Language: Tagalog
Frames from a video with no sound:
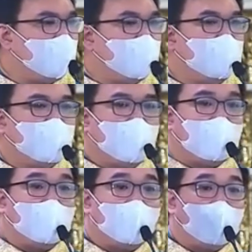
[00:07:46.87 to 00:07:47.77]
Ang
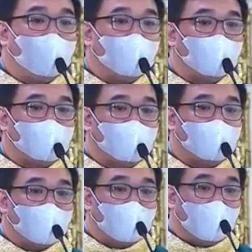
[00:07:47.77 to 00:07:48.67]
Diyos
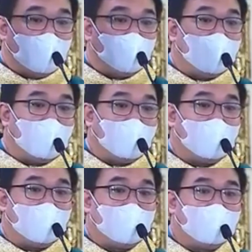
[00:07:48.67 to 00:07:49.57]
ang bahala.
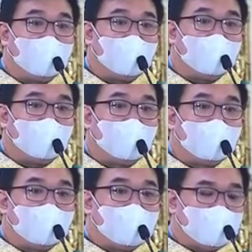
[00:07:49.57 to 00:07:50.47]

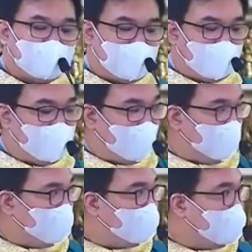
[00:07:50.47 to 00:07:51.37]
Sinabi ko po
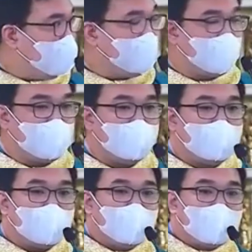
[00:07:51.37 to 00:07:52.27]
kanina
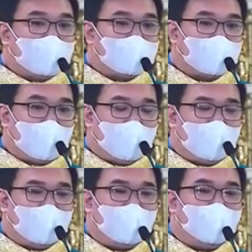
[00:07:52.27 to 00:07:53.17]
sa
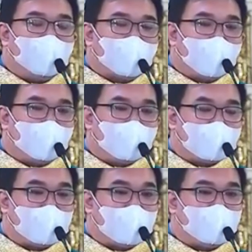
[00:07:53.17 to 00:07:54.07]
umpisa ng
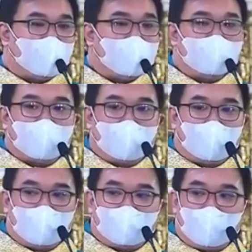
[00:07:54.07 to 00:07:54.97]
misa at gayon
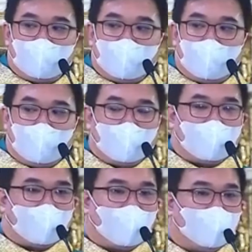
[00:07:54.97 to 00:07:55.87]
din ng ating
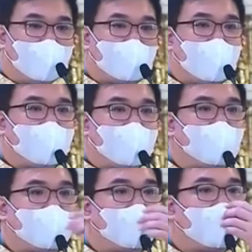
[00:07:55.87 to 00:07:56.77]
commentator
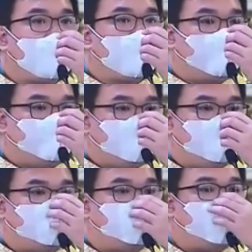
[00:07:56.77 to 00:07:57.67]
na
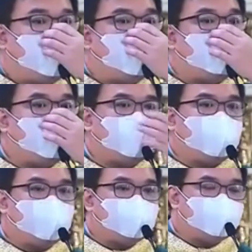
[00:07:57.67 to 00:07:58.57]
today is
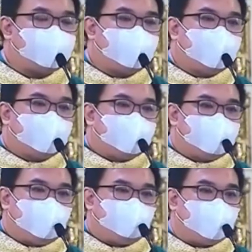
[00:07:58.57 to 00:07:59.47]
the
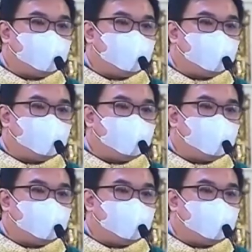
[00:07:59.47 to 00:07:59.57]
Prison